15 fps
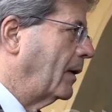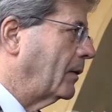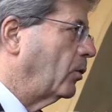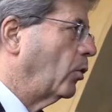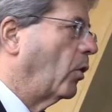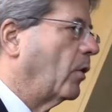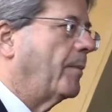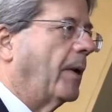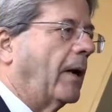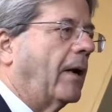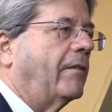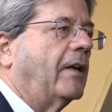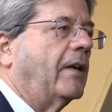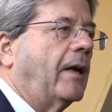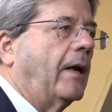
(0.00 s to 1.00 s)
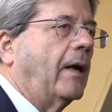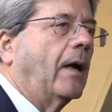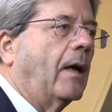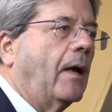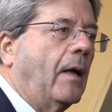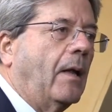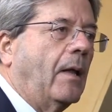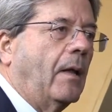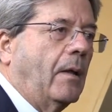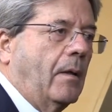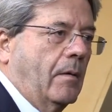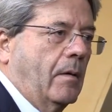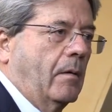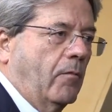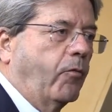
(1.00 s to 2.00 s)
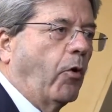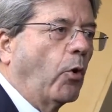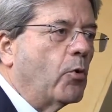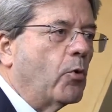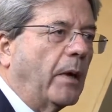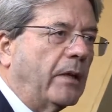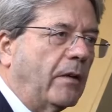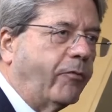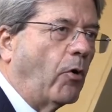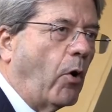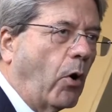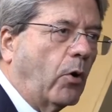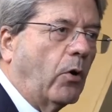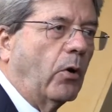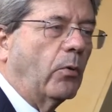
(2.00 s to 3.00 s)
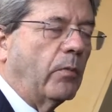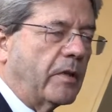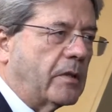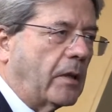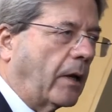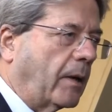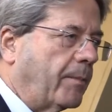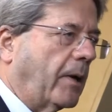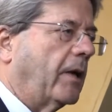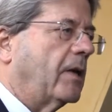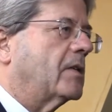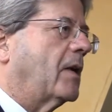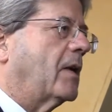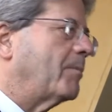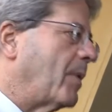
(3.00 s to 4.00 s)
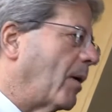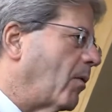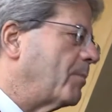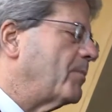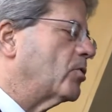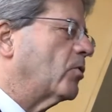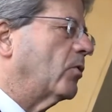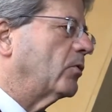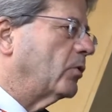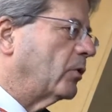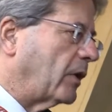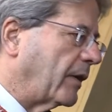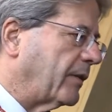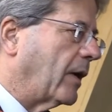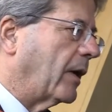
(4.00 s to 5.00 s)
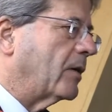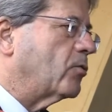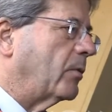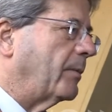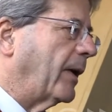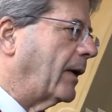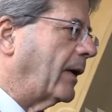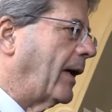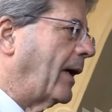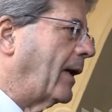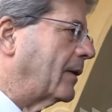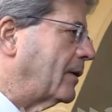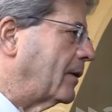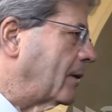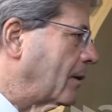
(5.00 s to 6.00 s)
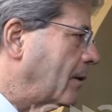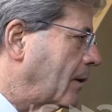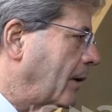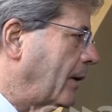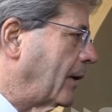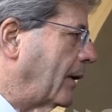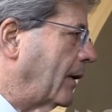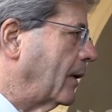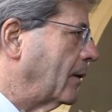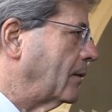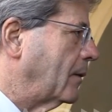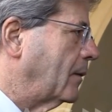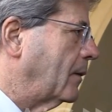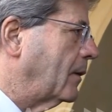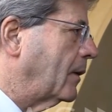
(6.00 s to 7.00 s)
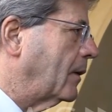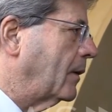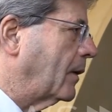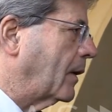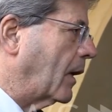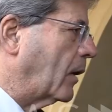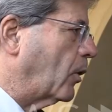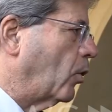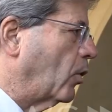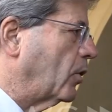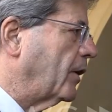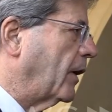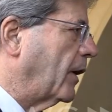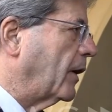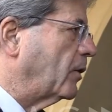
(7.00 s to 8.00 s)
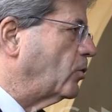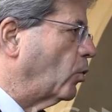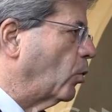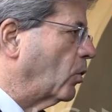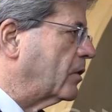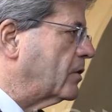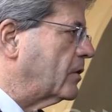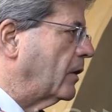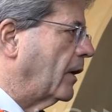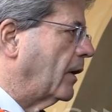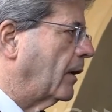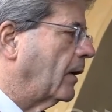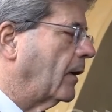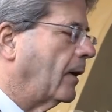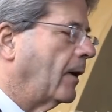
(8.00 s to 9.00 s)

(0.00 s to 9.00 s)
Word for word: Noi per avere volume di fuoco in questa ripresa abbiamo bisogno di andare sui mercati e eh, raccogliere risorse